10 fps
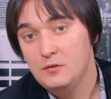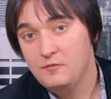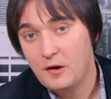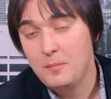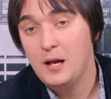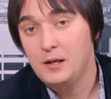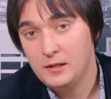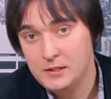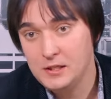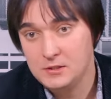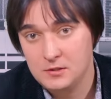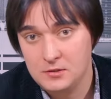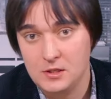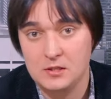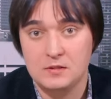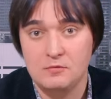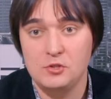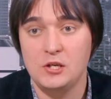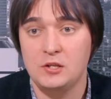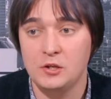формально есть некий
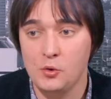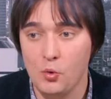совещательный